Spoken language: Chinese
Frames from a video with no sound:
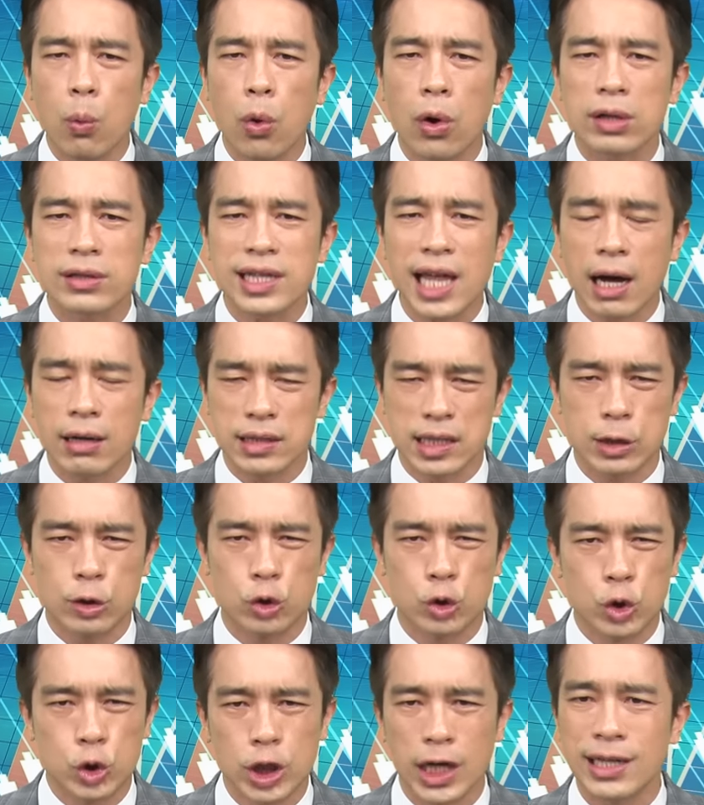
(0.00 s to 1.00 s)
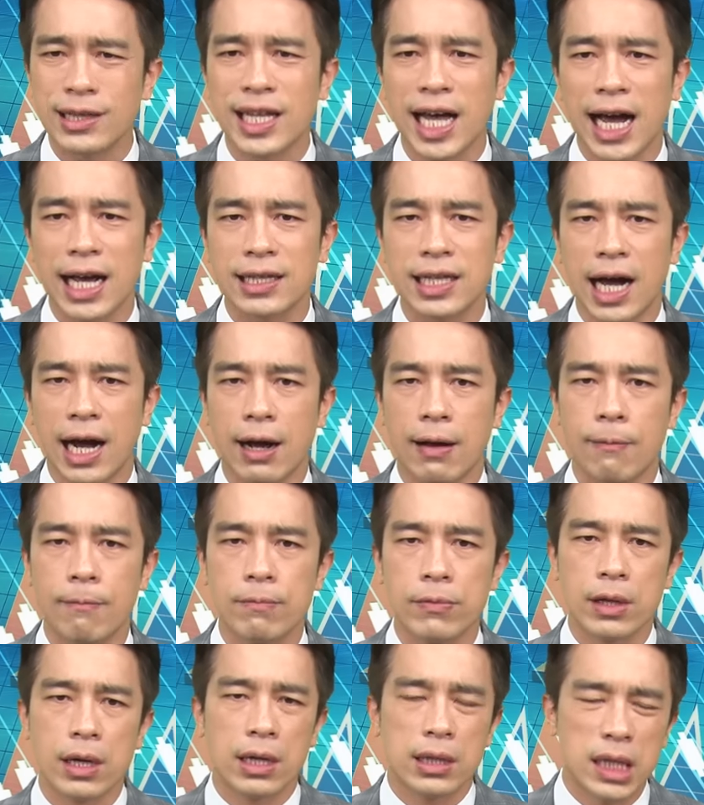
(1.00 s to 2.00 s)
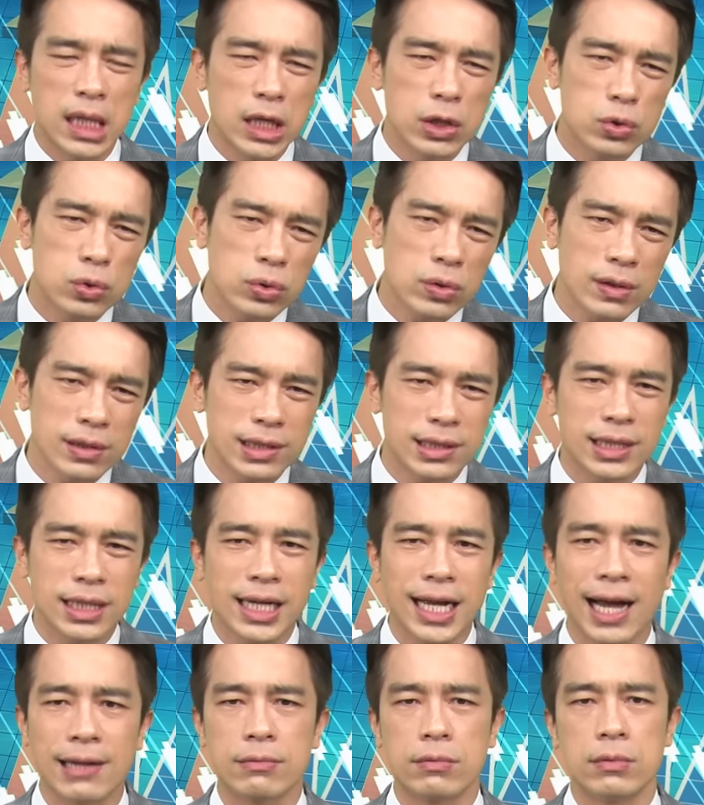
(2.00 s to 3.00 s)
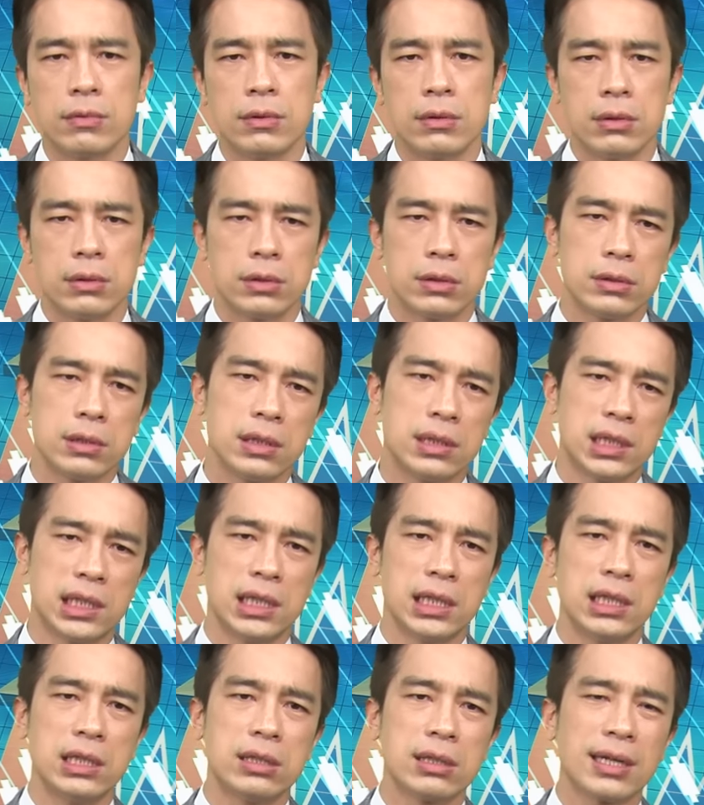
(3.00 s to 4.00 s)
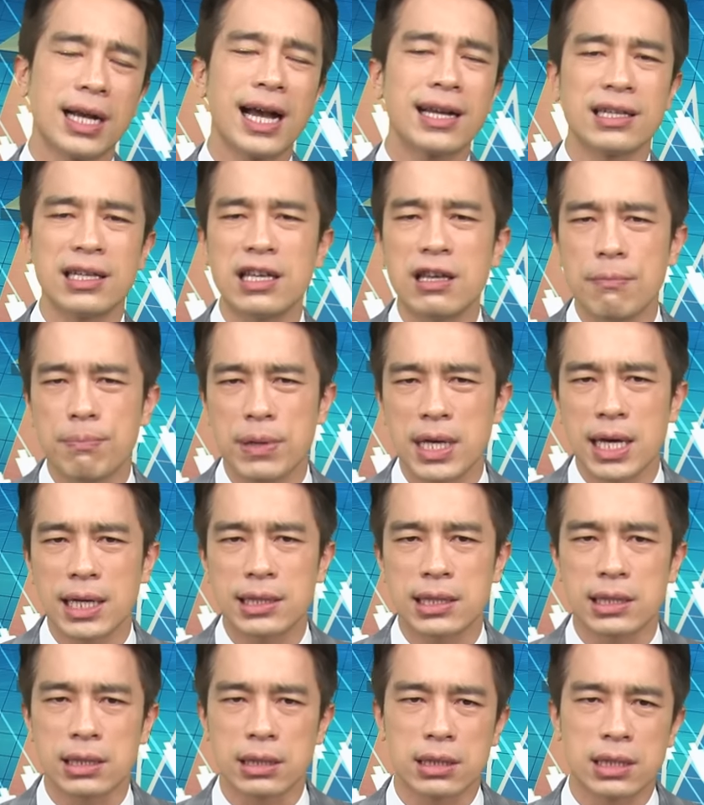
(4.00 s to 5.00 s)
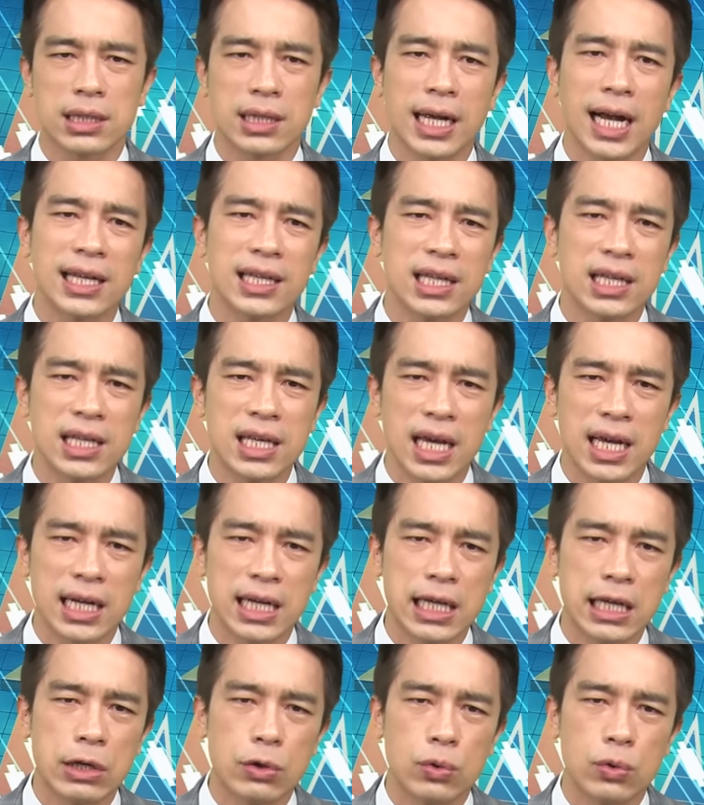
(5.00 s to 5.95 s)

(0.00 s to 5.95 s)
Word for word: 我到底选哪一档？你如果只看就是其一，就看 EPS，只看营业利